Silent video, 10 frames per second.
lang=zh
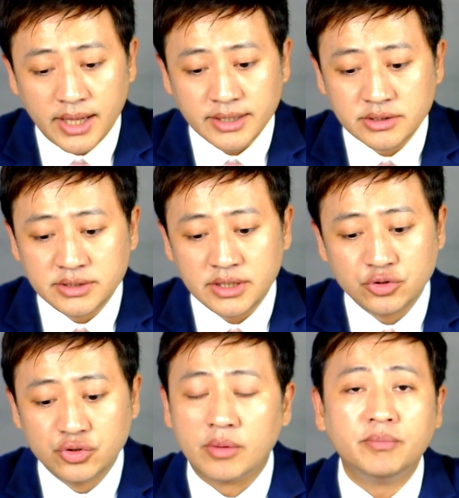来这些
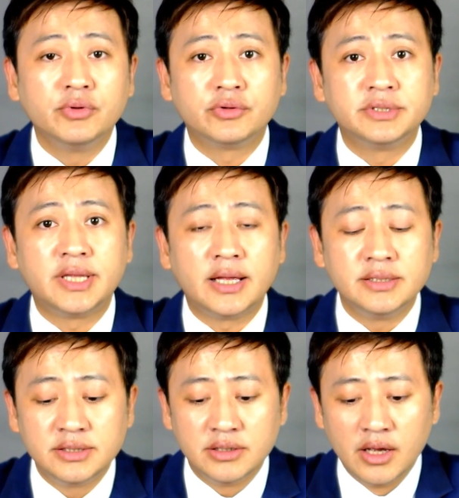全部都是单
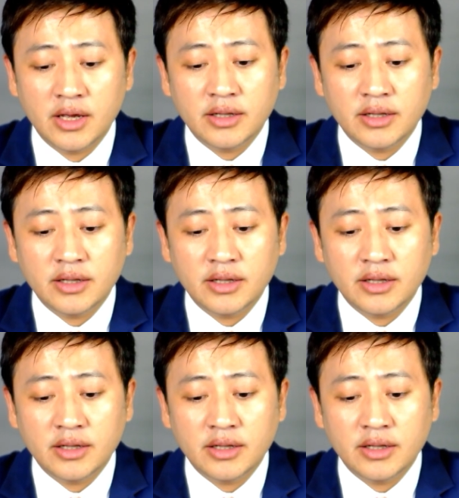字，